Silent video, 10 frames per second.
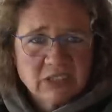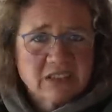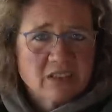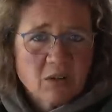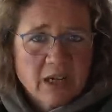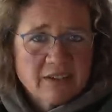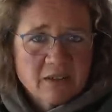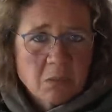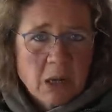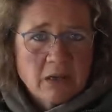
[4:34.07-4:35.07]
das ist auch
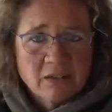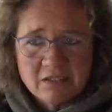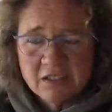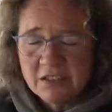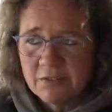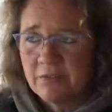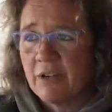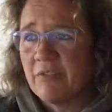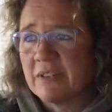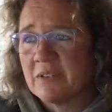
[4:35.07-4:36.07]
ganz normal, da ist nichts
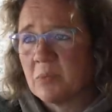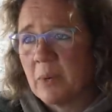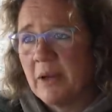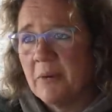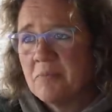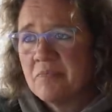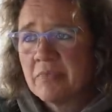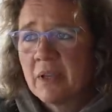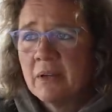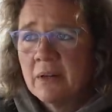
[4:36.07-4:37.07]
Verwerfliches bei.
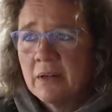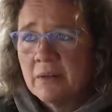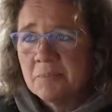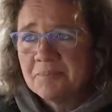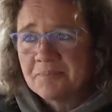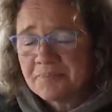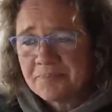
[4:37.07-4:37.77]
Ähm,